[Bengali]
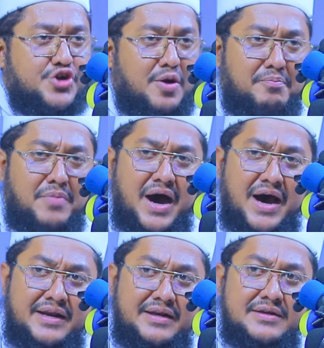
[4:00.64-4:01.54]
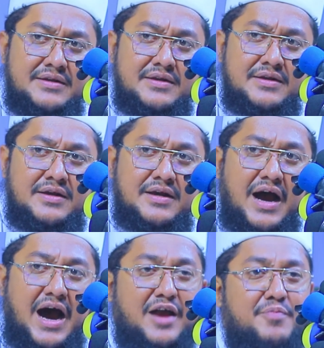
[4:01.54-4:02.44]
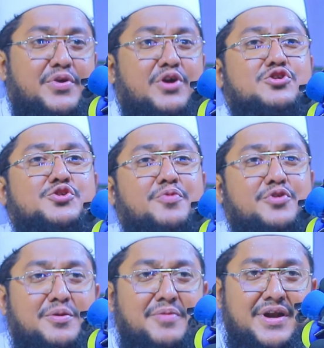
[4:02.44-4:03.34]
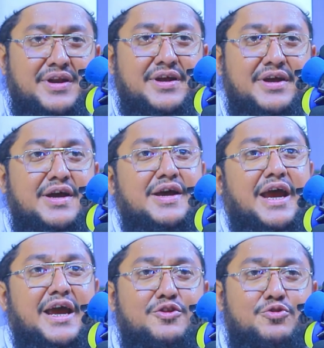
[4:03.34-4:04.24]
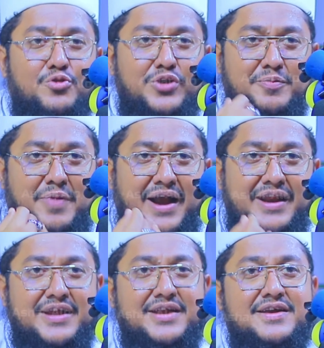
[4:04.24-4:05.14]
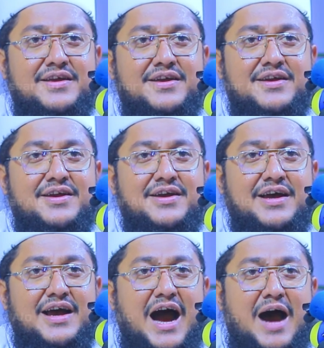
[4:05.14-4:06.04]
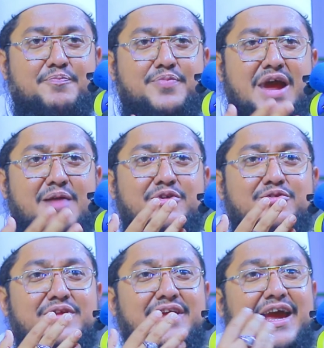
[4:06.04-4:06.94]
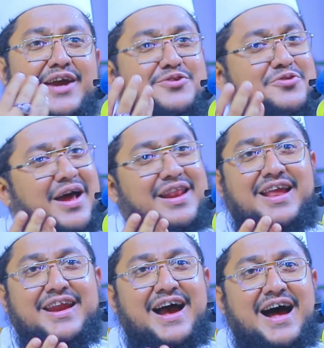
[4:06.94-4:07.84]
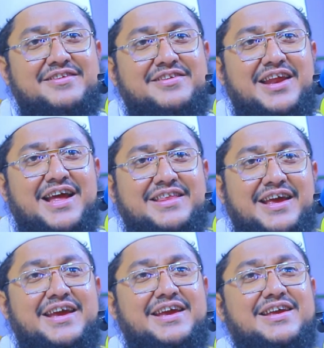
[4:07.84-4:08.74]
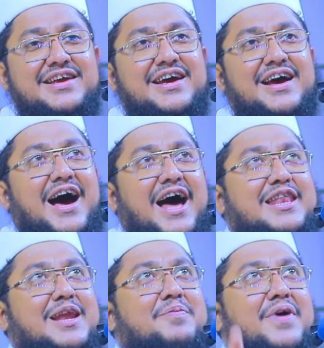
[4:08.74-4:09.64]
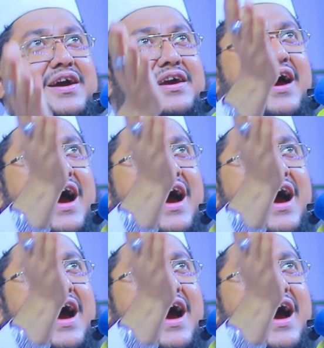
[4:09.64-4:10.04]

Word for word: সোমবার আর বৃহস্পতিবার এই দুই বারে আপনি আমি যদি একটু আল্লাহরে হাজিরা দেই আল্লাহ পাক